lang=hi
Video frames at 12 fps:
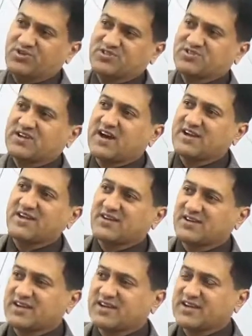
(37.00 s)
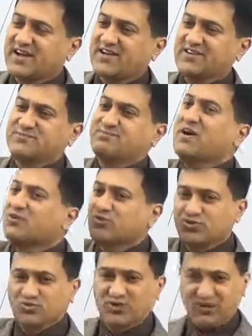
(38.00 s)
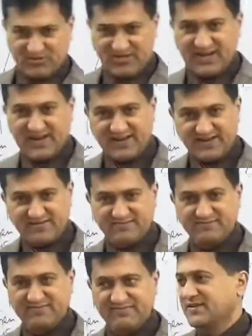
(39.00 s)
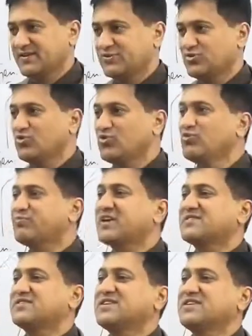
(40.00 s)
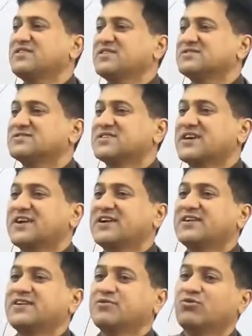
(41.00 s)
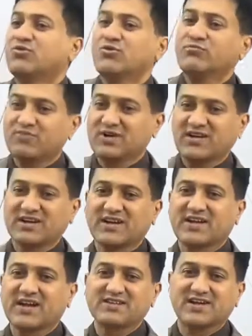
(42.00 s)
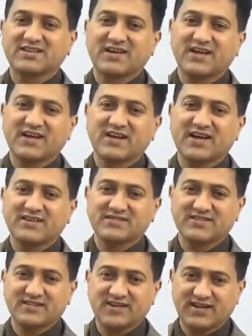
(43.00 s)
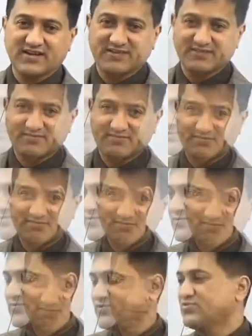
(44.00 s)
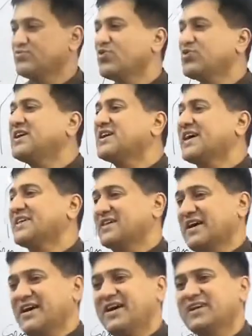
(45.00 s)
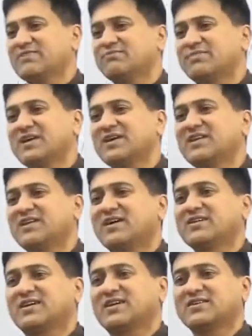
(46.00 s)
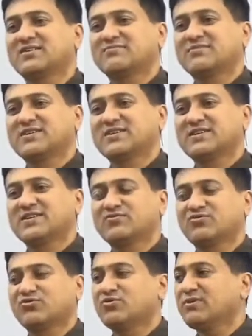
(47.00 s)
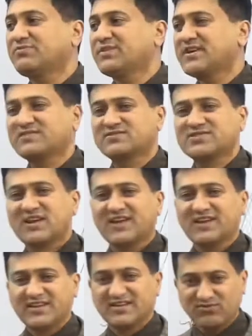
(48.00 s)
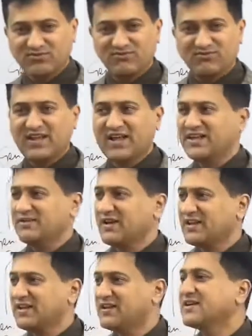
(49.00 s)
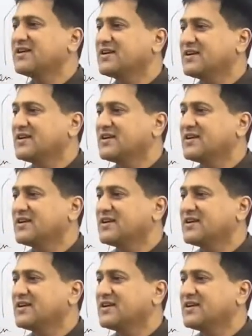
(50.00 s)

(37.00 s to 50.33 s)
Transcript: पुलिस का लॉ एंड ऑर्डर का एक्सपर्ट हो चुका होता है तो ऊपर से सेक्रेटरी होम बन करके आ जाता है एक अधिकारी तो वो ये कहता है कि भाई लॉ एंड ऑर्डर मेंटेनेंस होम अफेयर्स चलाने की तो जिम्मेदारी हमारी है